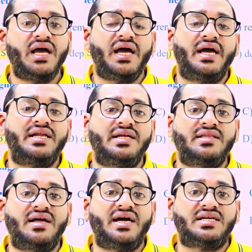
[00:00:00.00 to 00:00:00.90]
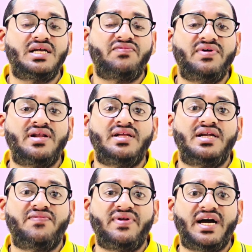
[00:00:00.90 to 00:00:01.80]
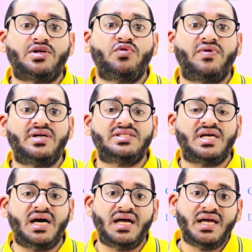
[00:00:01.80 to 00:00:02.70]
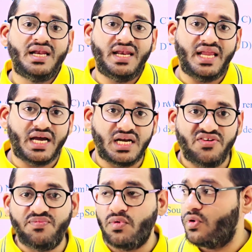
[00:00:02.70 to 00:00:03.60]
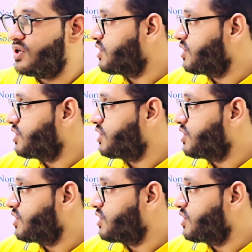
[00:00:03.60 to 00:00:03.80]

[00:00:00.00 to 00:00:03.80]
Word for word: एंड इन द इलेक्ट्रिक फील्ड दे डिफ्लेक्ट टुवर्ड्स द नेगेटिव पोल